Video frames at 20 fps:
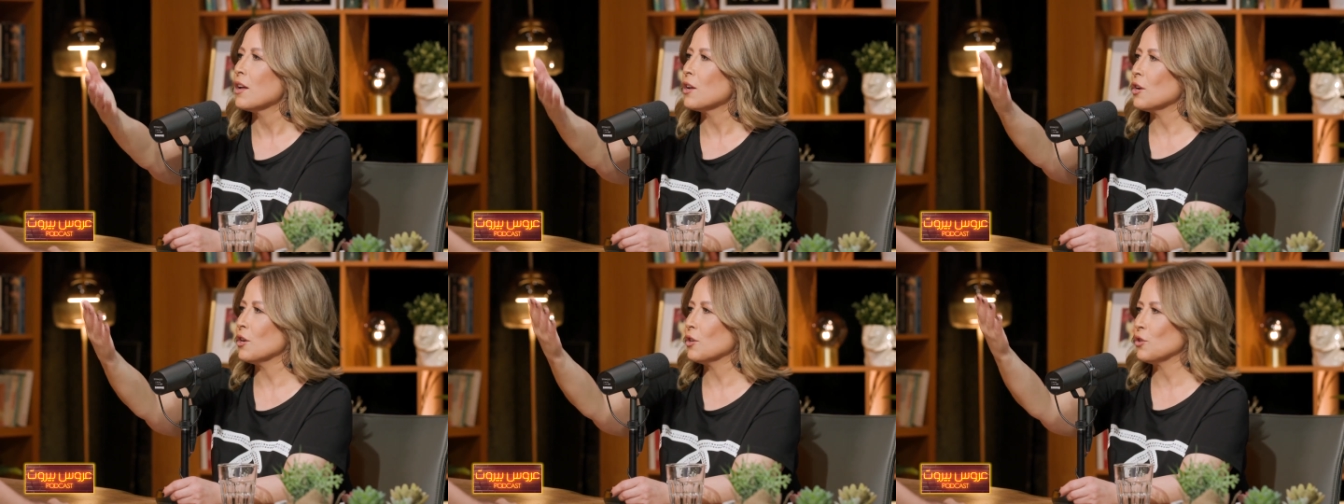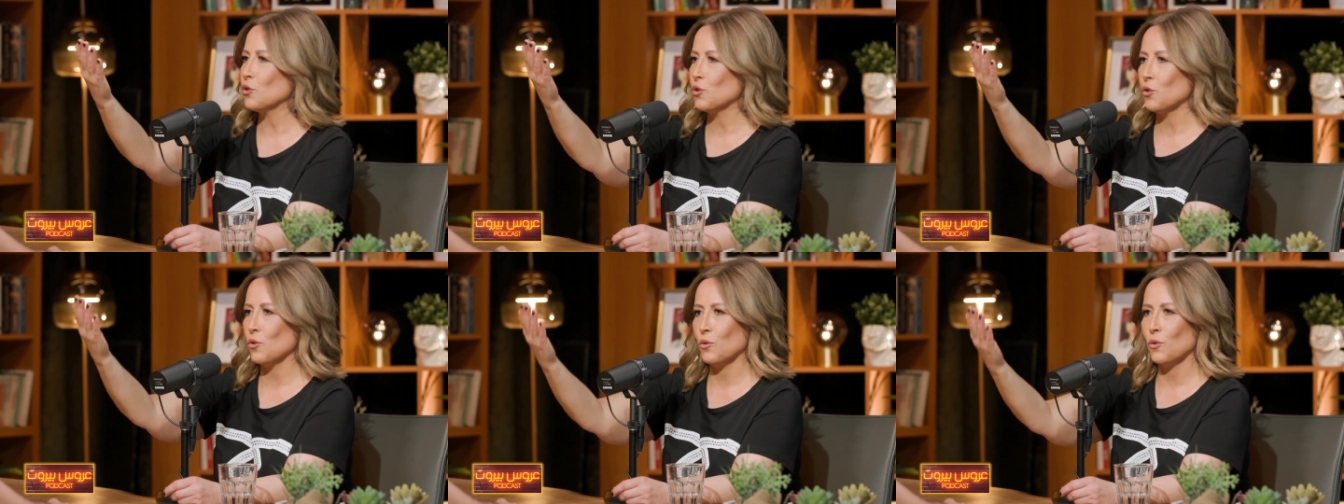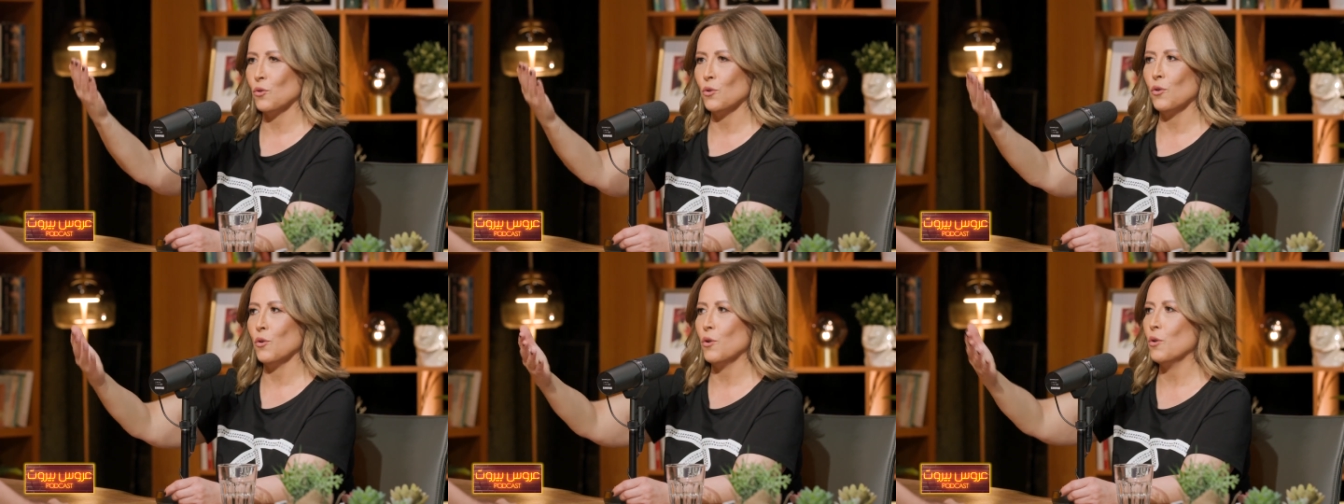
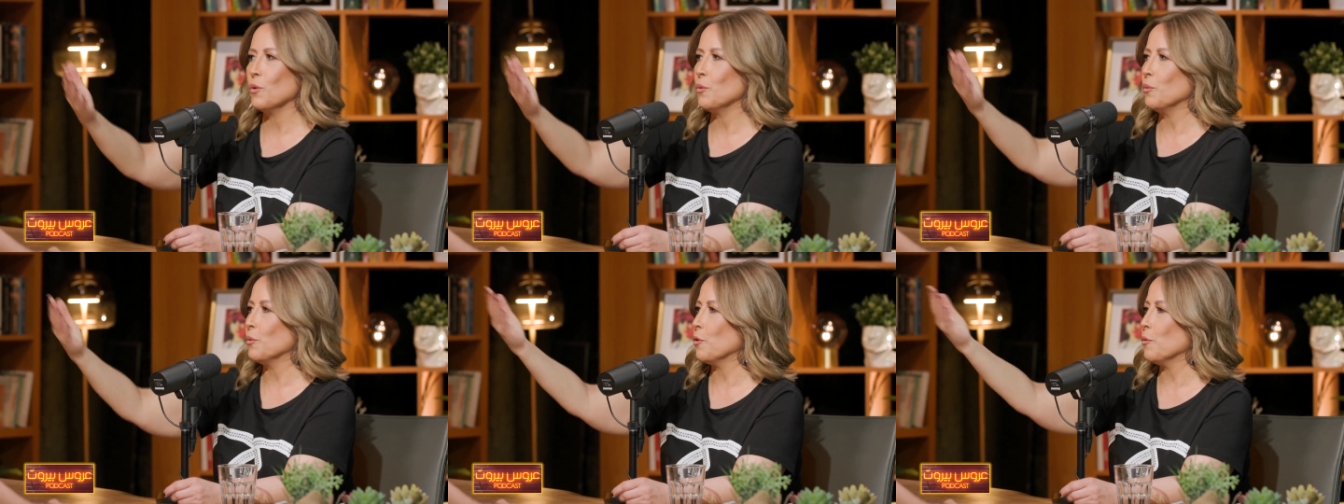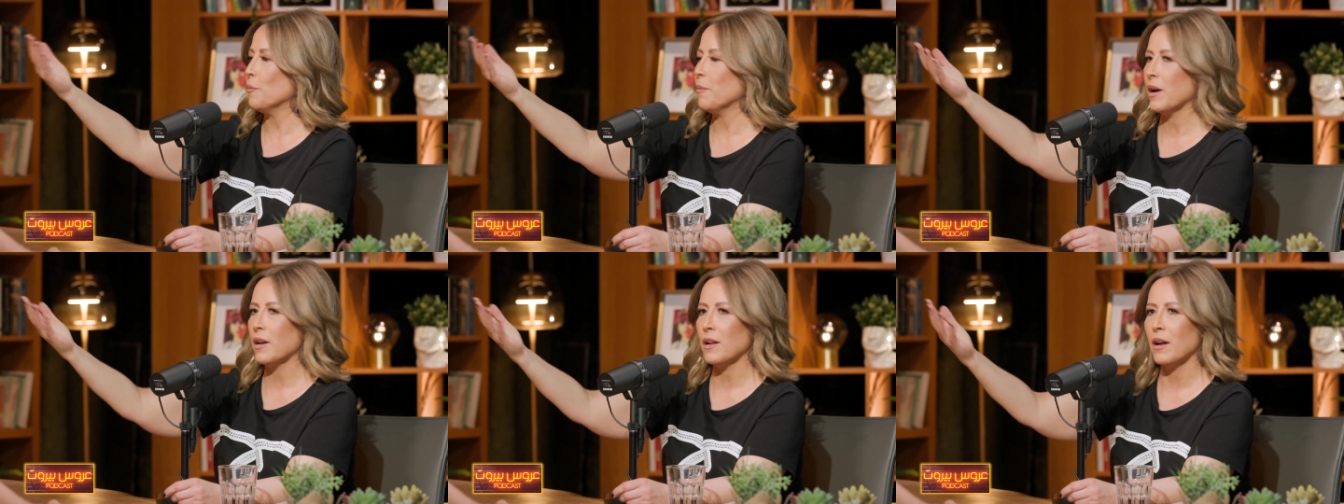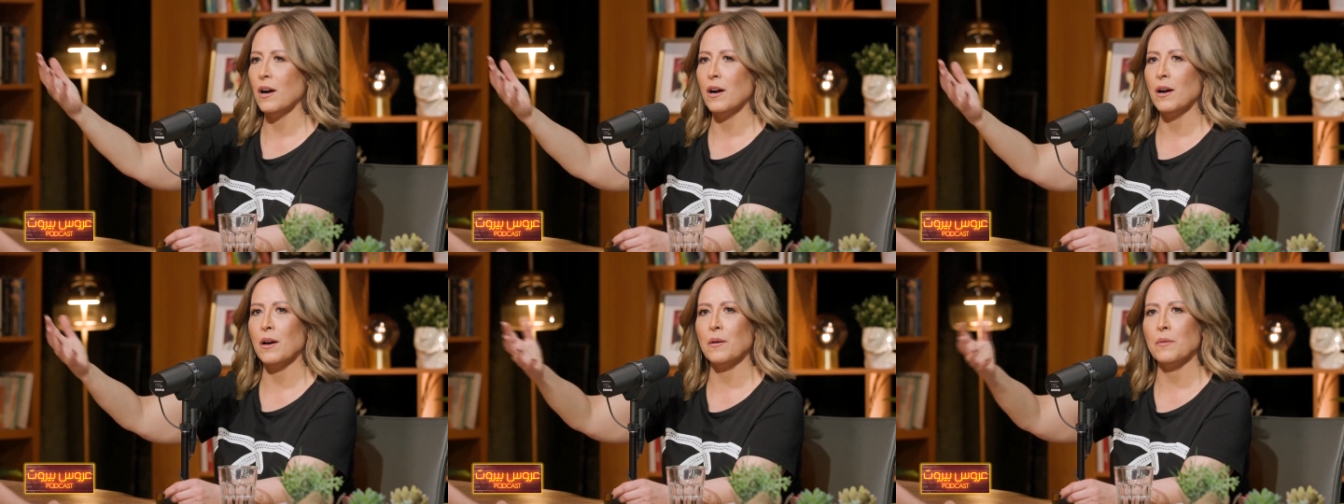جو هو
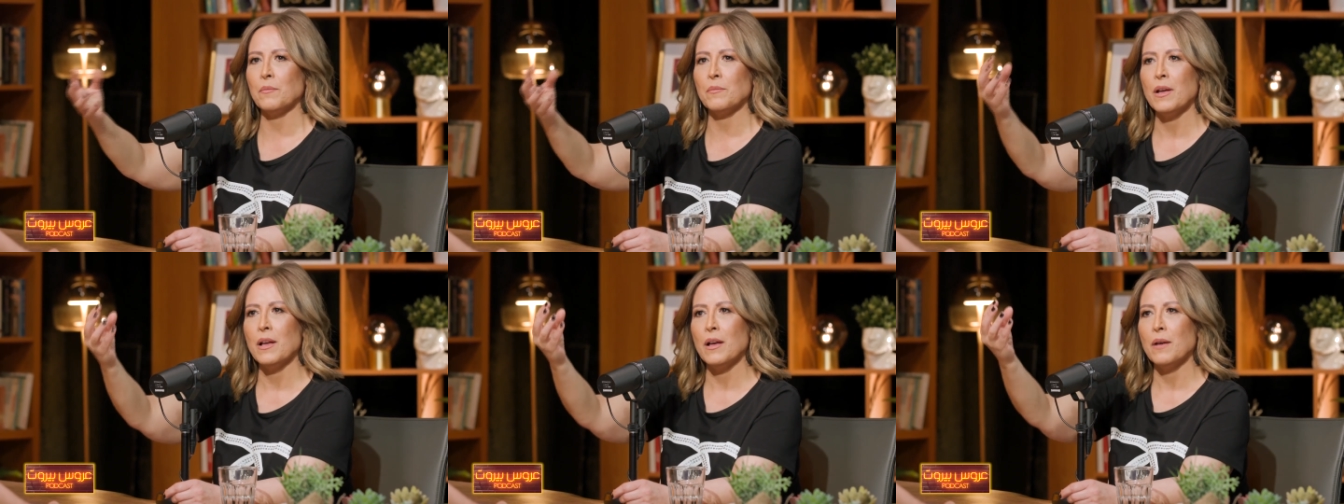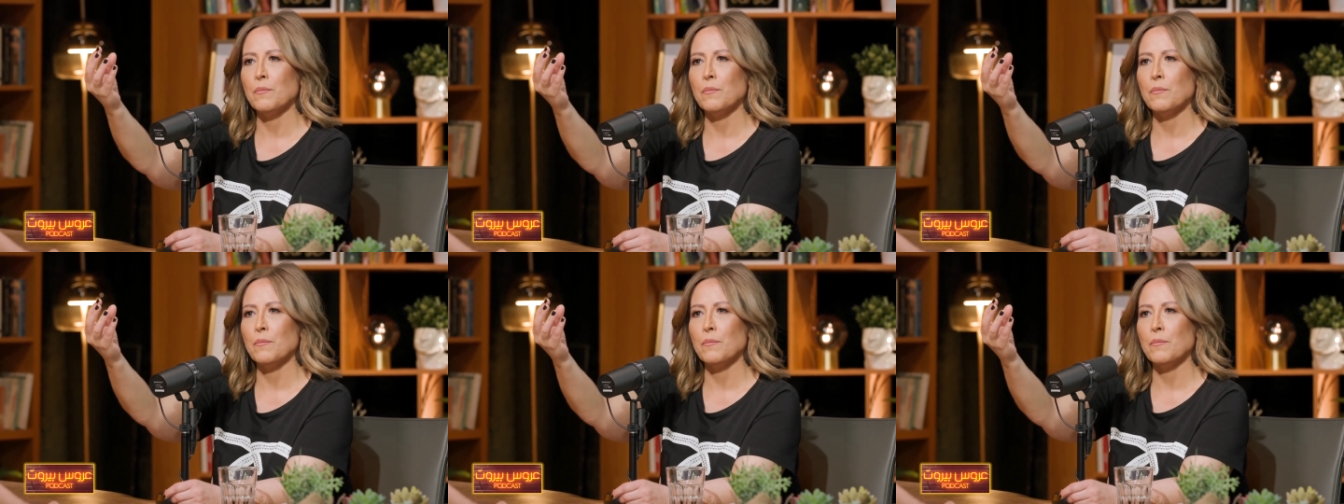ومرام